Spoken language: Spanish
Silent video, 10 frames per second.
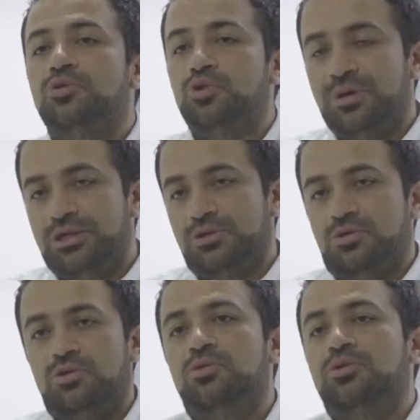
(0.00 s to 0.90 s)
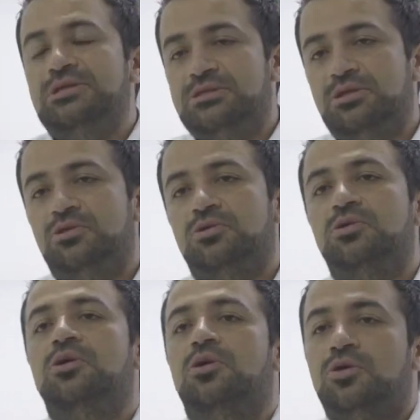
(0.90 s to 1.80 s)
Putumayo como un destino
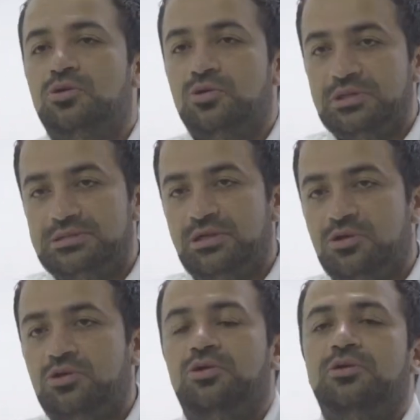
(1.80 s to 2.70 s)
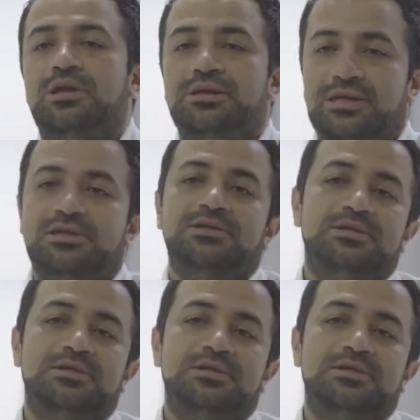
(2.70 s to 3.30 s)
turístico de talla